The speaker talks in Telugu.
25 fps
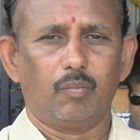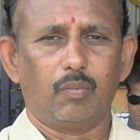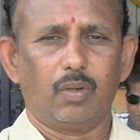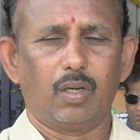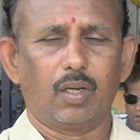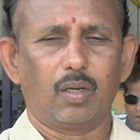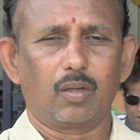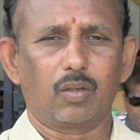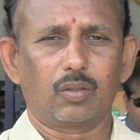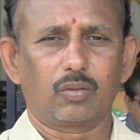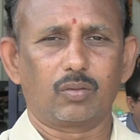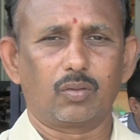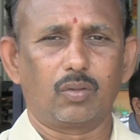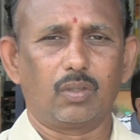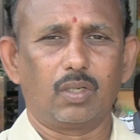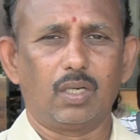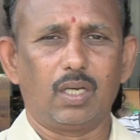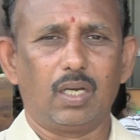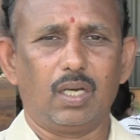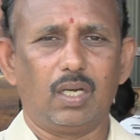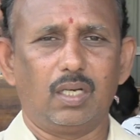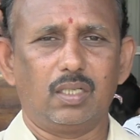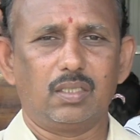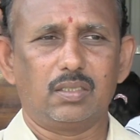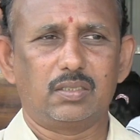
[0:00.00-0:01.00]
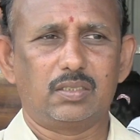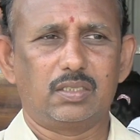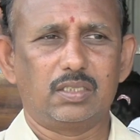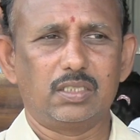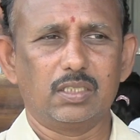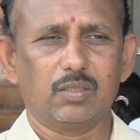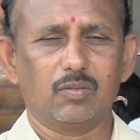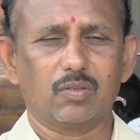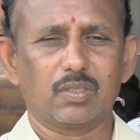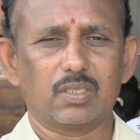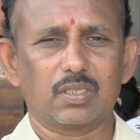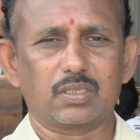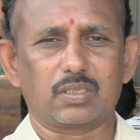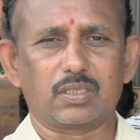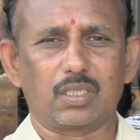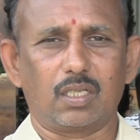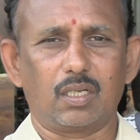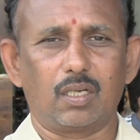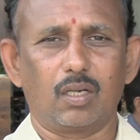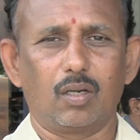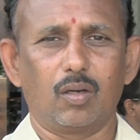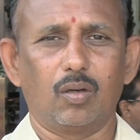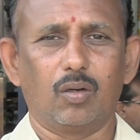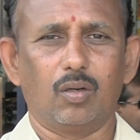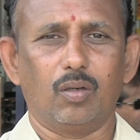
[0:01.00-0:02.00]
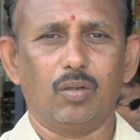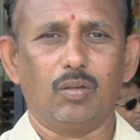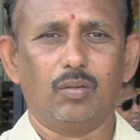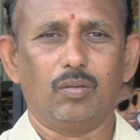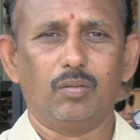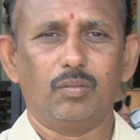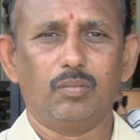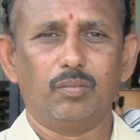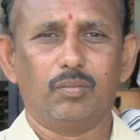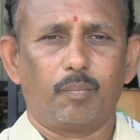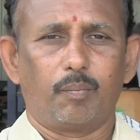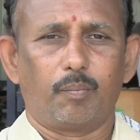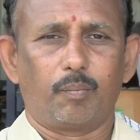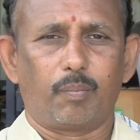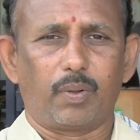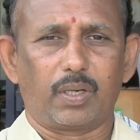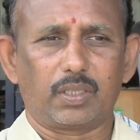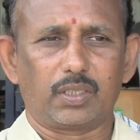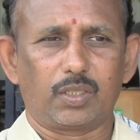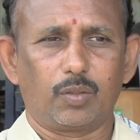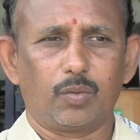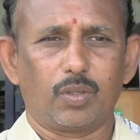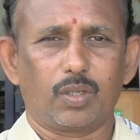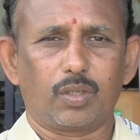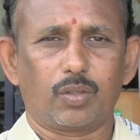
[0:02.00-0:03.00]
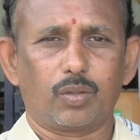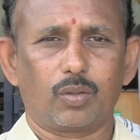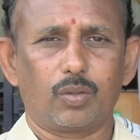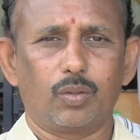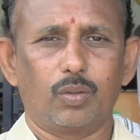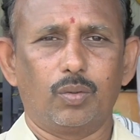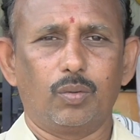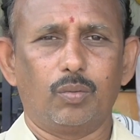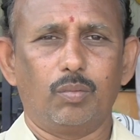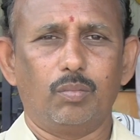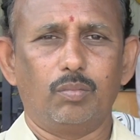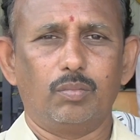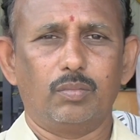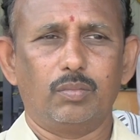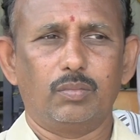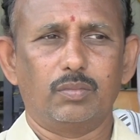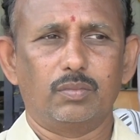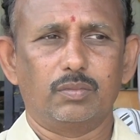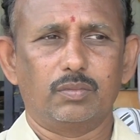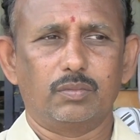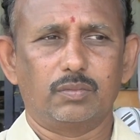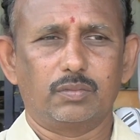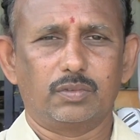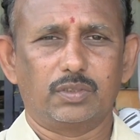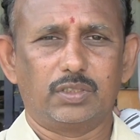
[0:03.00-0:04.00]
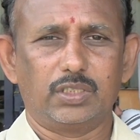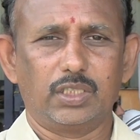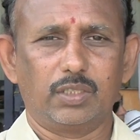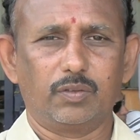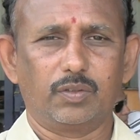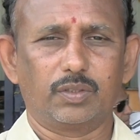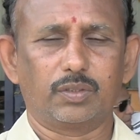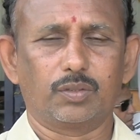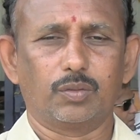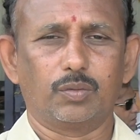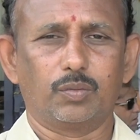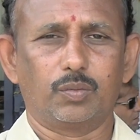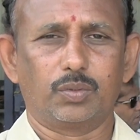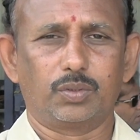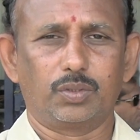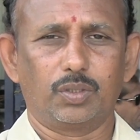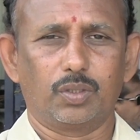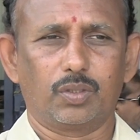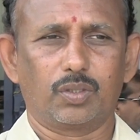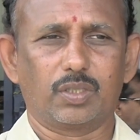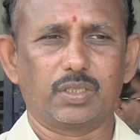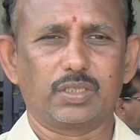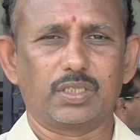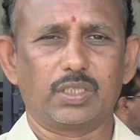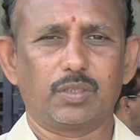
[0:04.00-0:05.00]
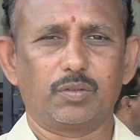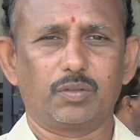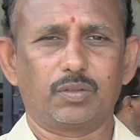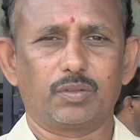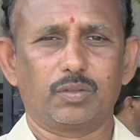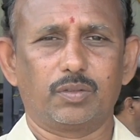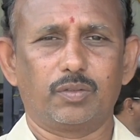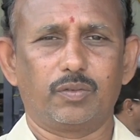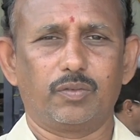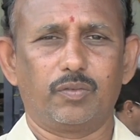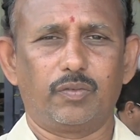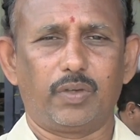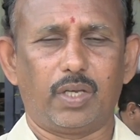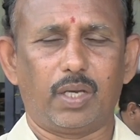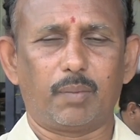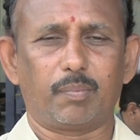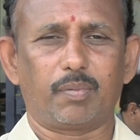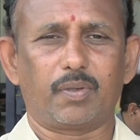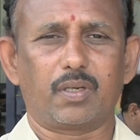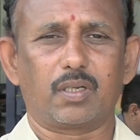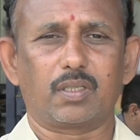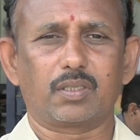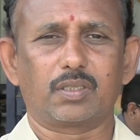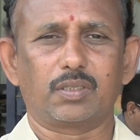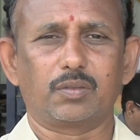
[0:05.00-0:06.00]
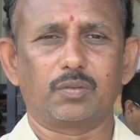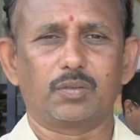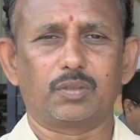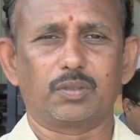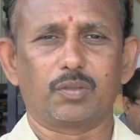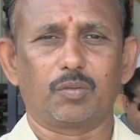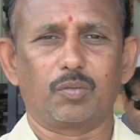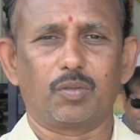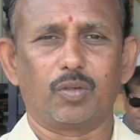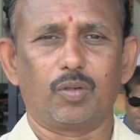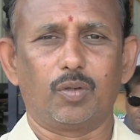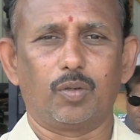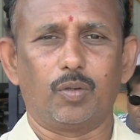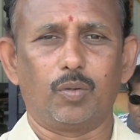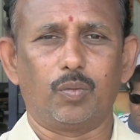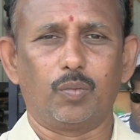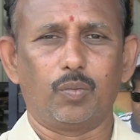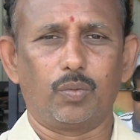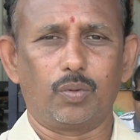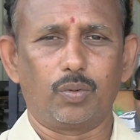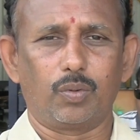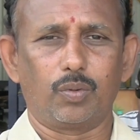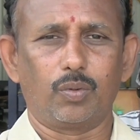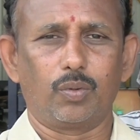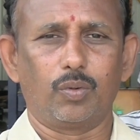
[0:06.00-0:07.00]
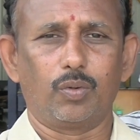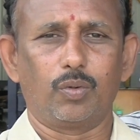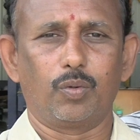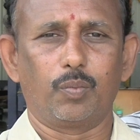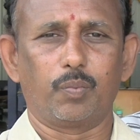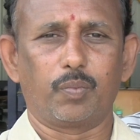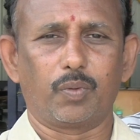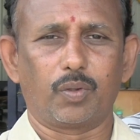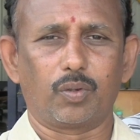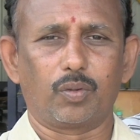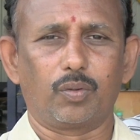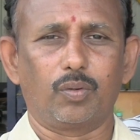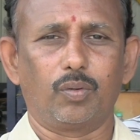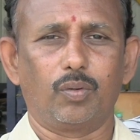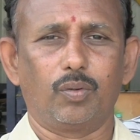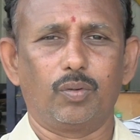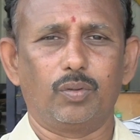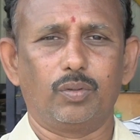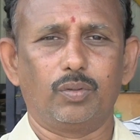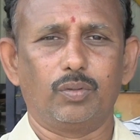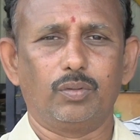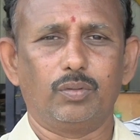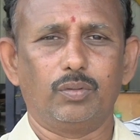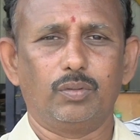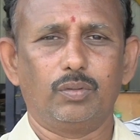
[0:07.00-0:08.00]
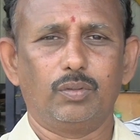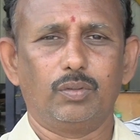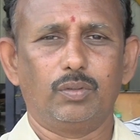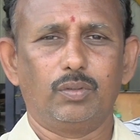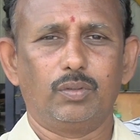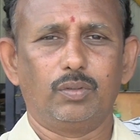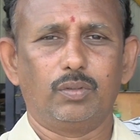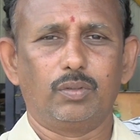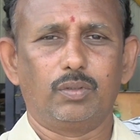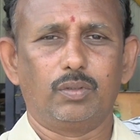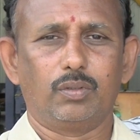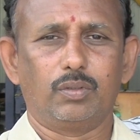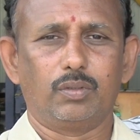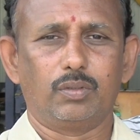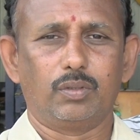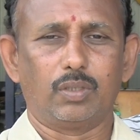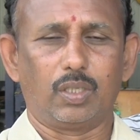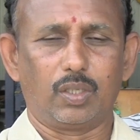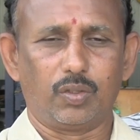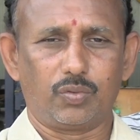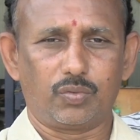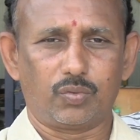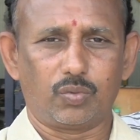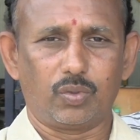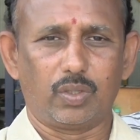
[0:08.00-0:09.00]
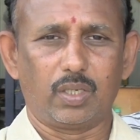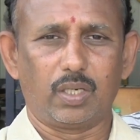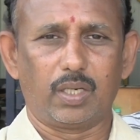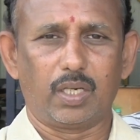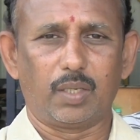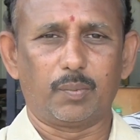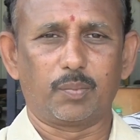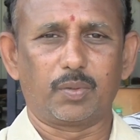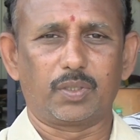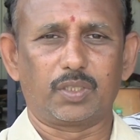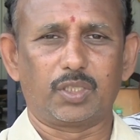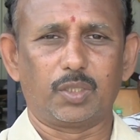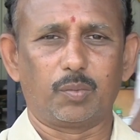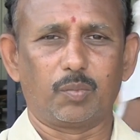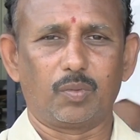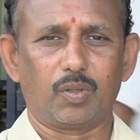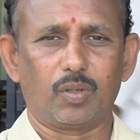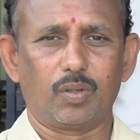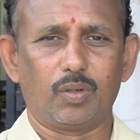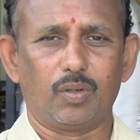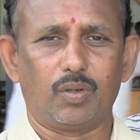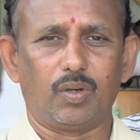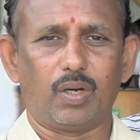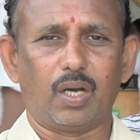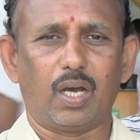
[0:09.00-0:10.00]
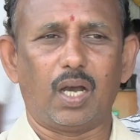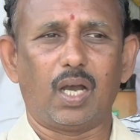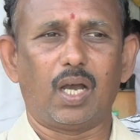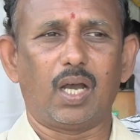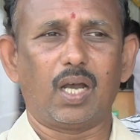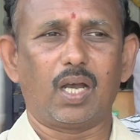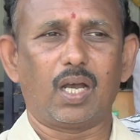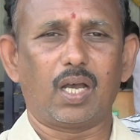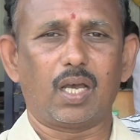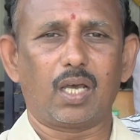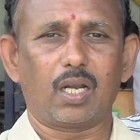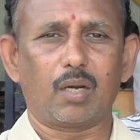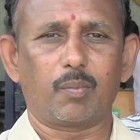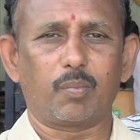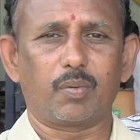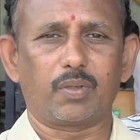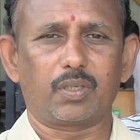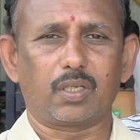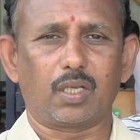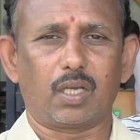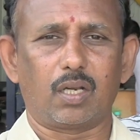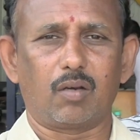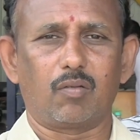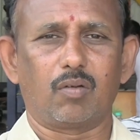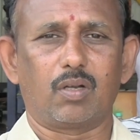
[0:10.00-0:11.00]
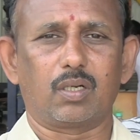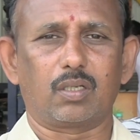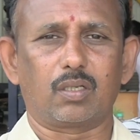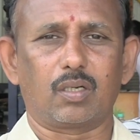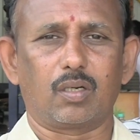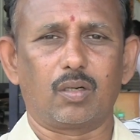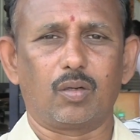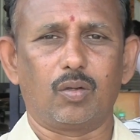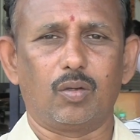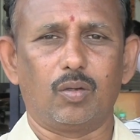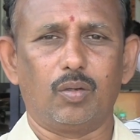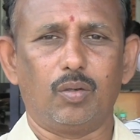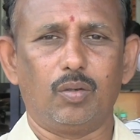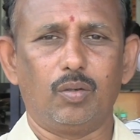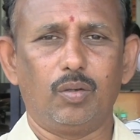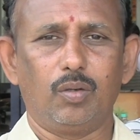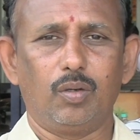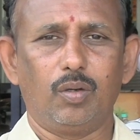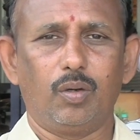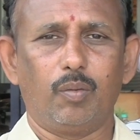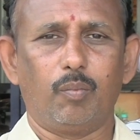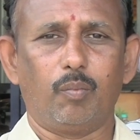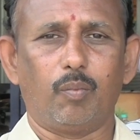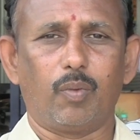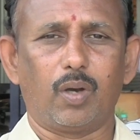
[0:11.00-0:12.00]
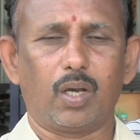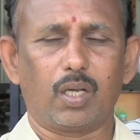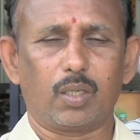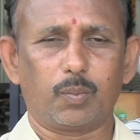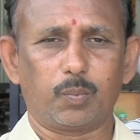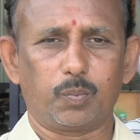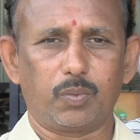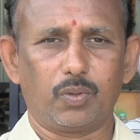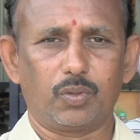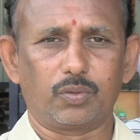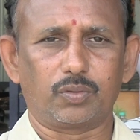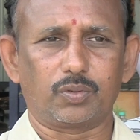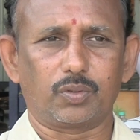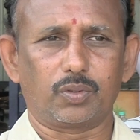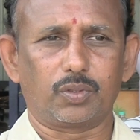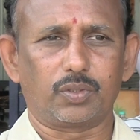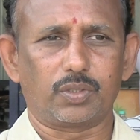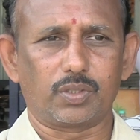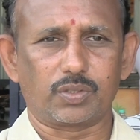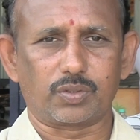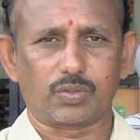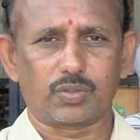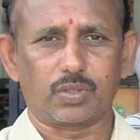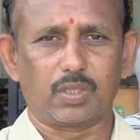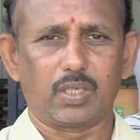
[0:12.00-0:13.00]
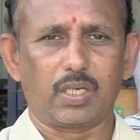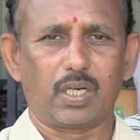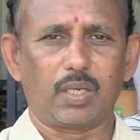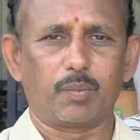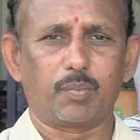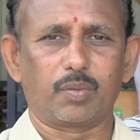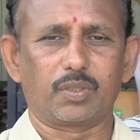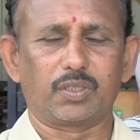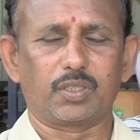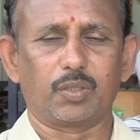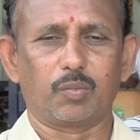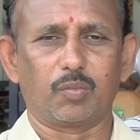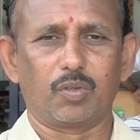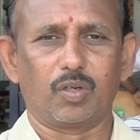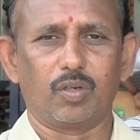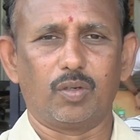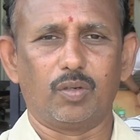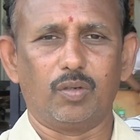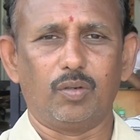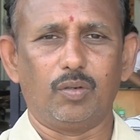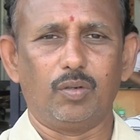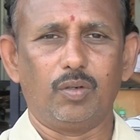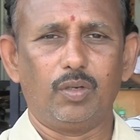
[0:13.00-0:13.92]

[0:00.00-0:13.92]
మారుతున్న జీవనశైలిలో ప్రతి ఒక్కరూ జీవితం ఉద్యోగ జీవితం వ్యాపార జీవితంలో ఉరుగులు పరుగులు నడుస్తున్న నేపథ్యంలో ఆహార పట అలవాట్లలో మార్పులు చోటు చేసుకున్న నేపథ్యంలో